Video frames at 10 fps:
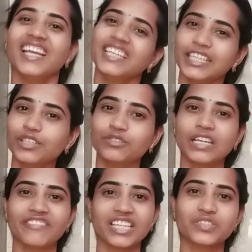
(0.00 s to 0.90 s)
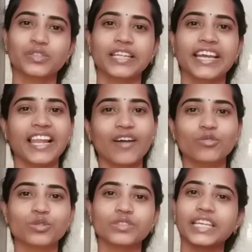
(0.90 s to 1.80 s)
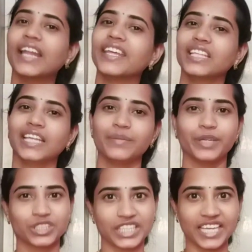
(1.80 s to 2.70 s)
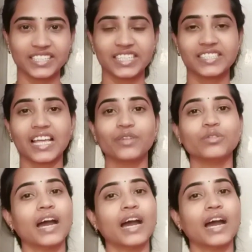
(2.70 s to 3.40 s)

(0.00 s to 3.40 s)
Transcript: ఇది కూడా వేసుకుంటే ఎలా ఉంటుంది అనేది నేను మీకు షేర్ చేస్తాను